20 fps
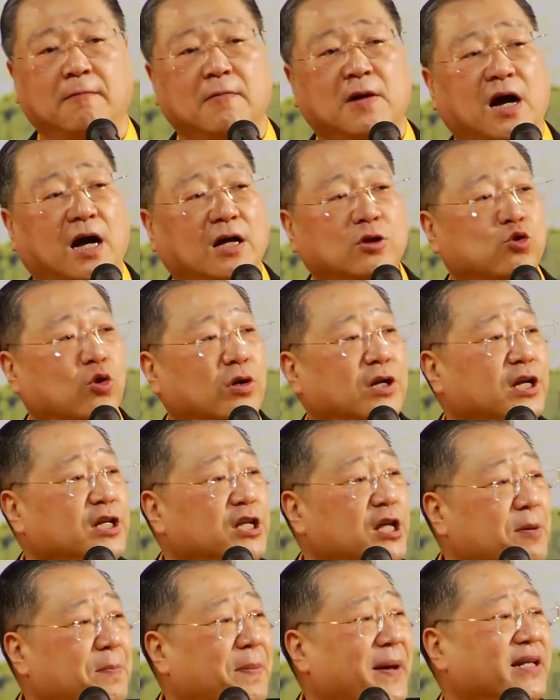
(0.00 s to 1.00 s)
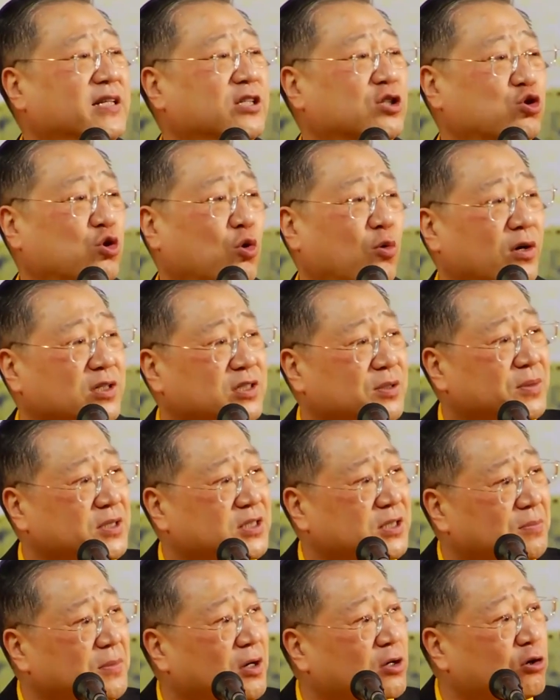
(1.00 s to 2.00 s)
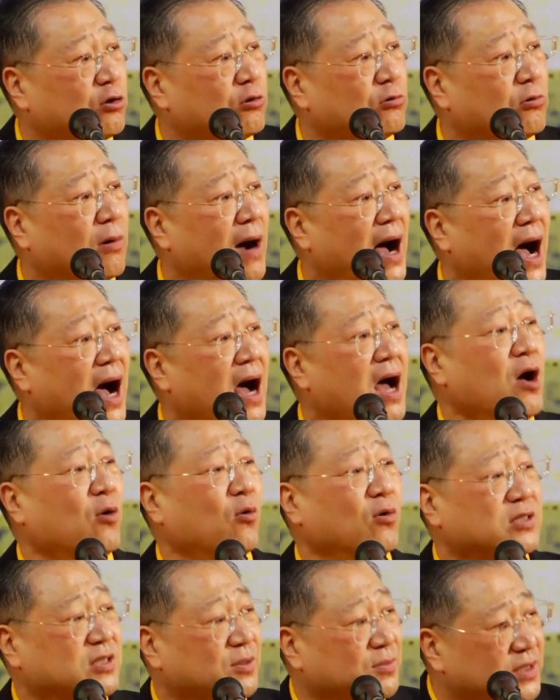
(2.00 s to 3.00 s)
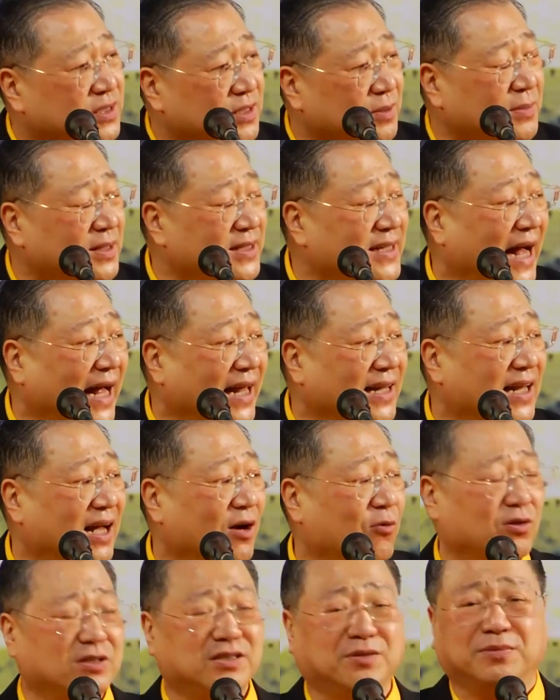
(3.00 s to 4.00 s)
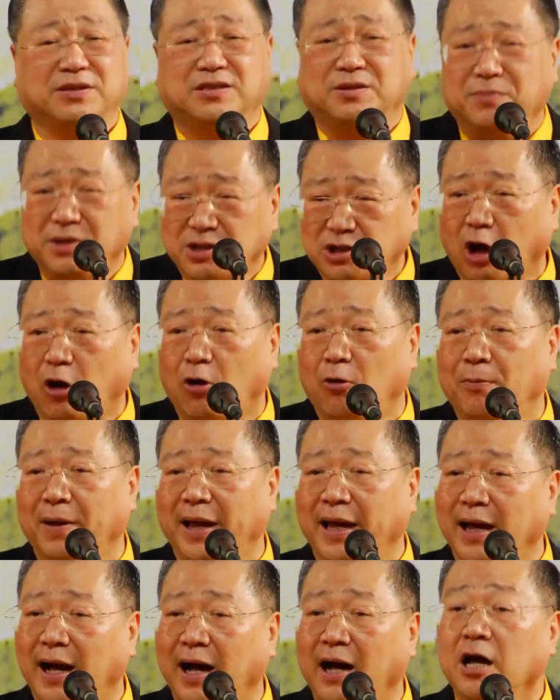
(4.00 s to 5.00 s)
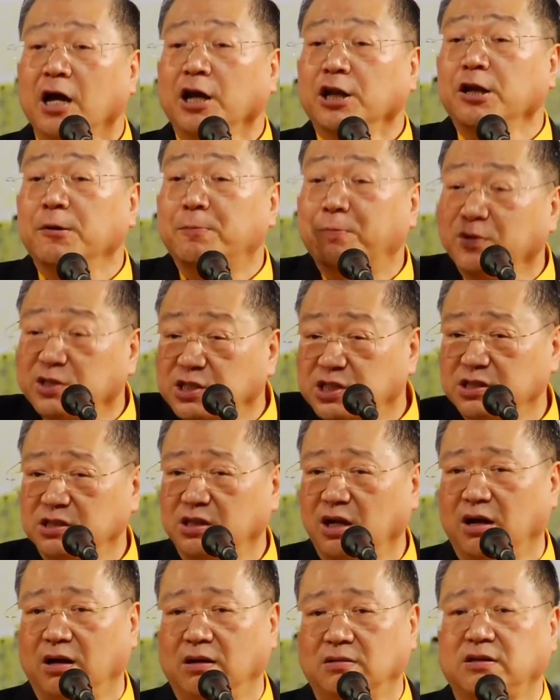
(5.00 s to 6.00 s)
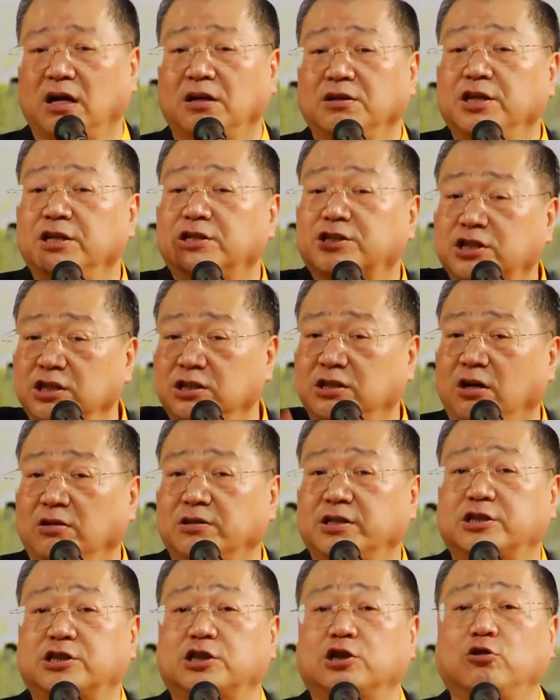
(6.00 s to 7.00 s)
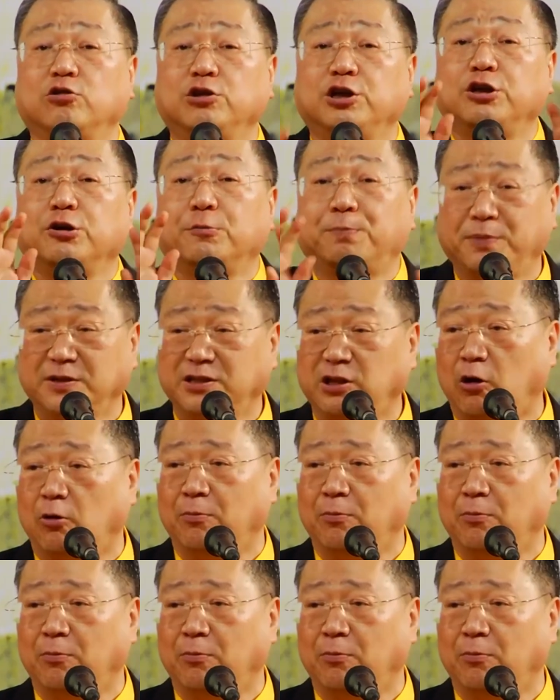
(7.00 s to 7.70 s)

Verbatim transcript: 很多人一辈子说：“我怎么这么苦啊？我怎么这么难呢？我怎么这么倒霉啊？”你不知道，当你知道的时候，你就不倒